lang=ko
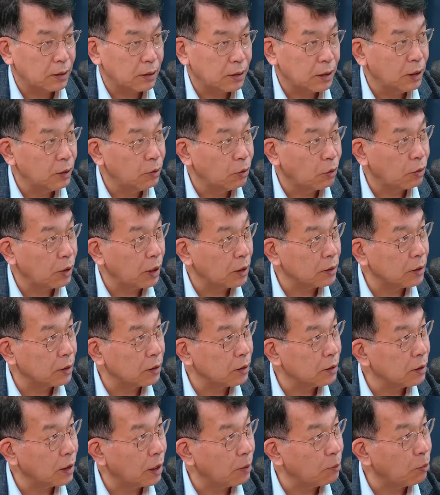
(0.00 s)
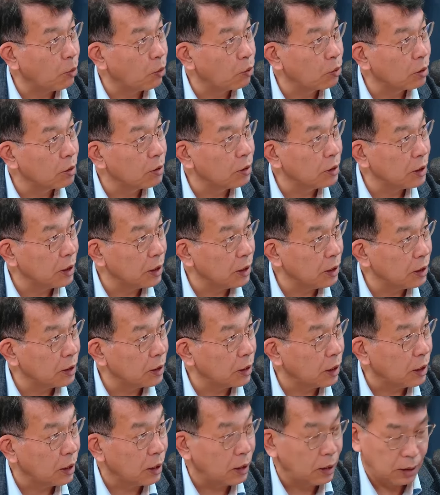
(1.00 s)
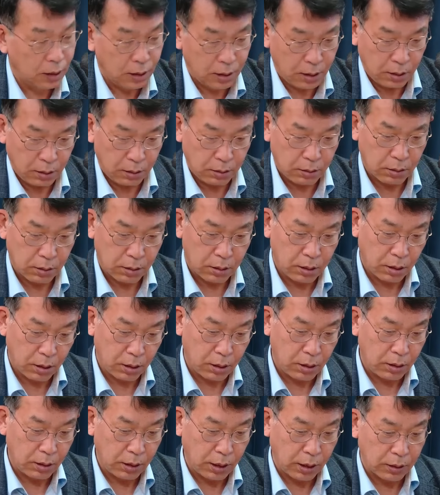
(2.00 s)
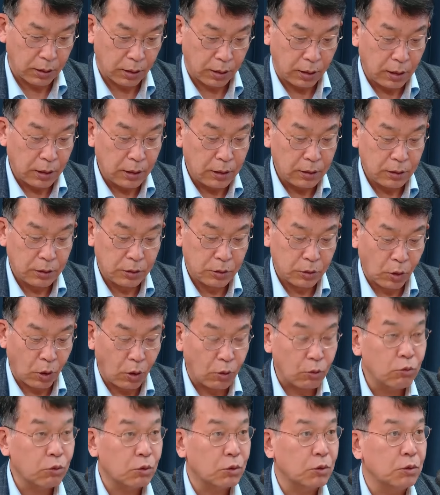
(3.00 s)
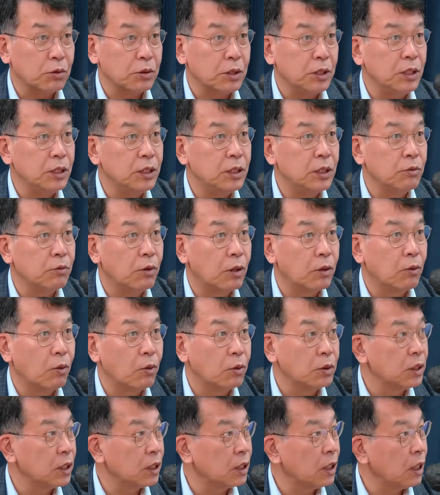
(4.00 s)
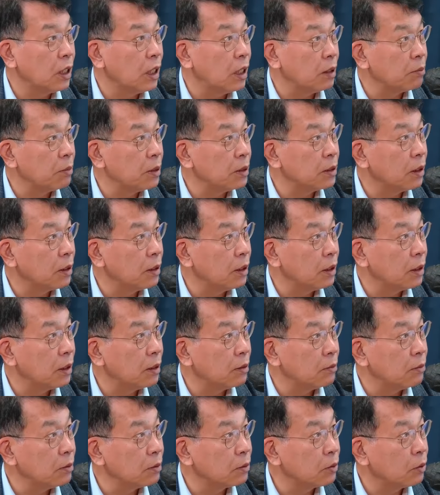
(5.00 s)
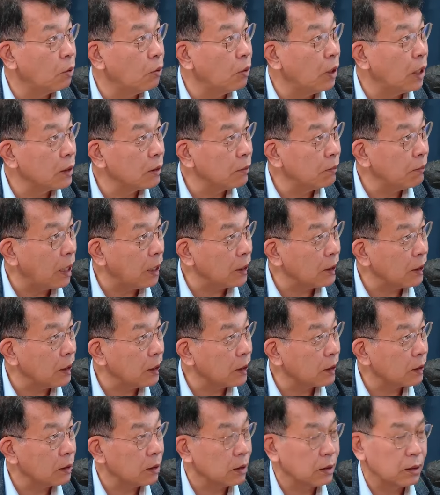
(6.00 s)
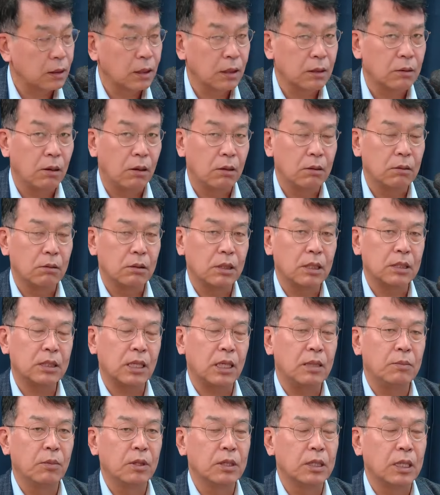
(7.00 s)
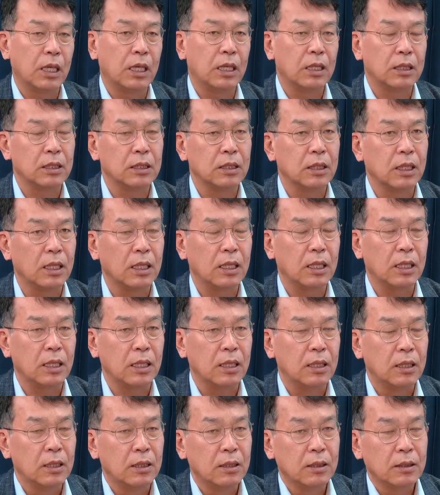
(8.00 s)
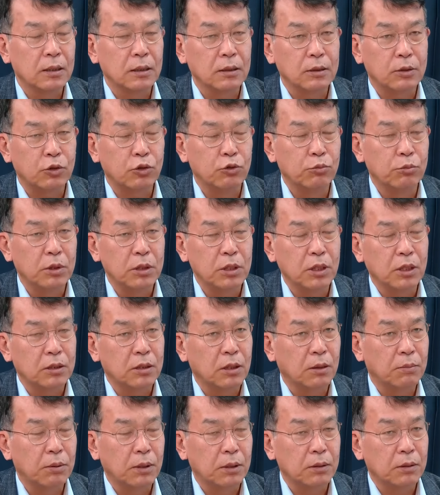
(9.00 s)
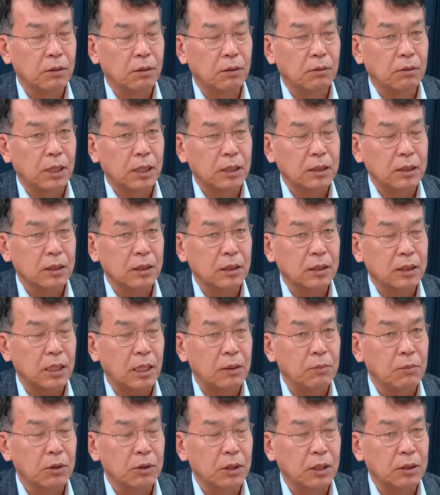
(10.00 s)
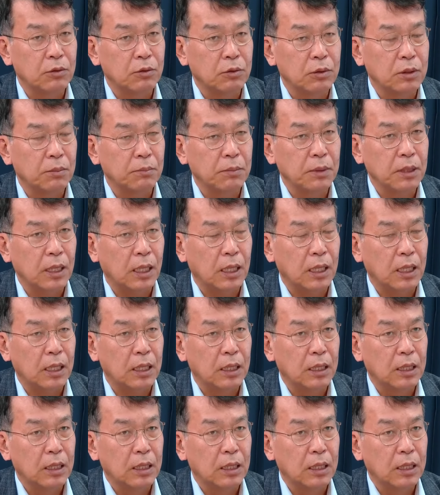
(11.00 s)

기록해서는 난 모르는 일이야. 그러니까. 어, 그러데 거꾸로 이시원 공직기강 비서관하고 통화는 많이 해요. 네. 그러니 언론에 잘못 나가는데 네. 그 26번 통화는 그거 잘못된 수치입니다.